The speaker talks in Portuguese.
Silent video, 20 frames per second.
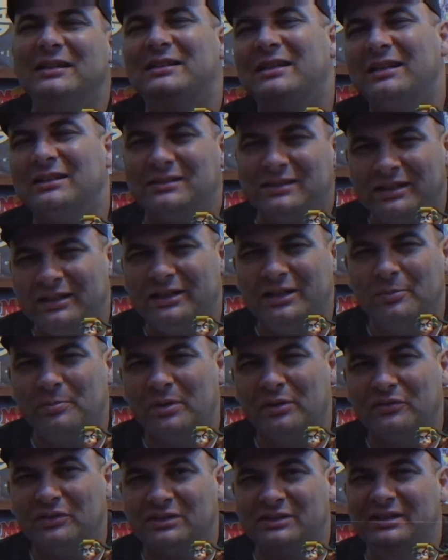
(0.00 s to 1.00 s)
e trazer aqui
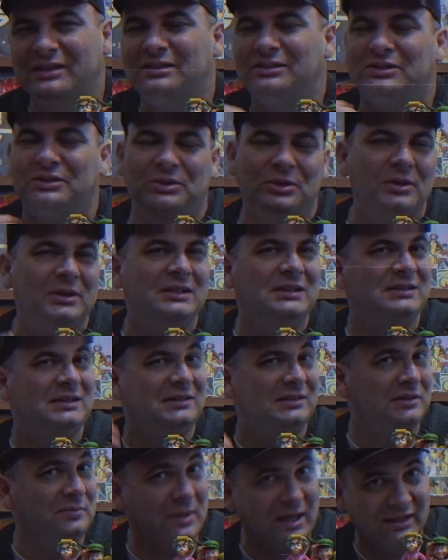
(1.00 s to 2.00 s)
para vocês todas
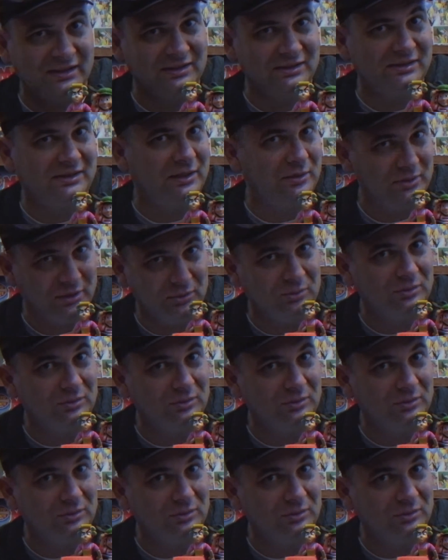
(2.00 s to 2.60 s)
as imagens que eu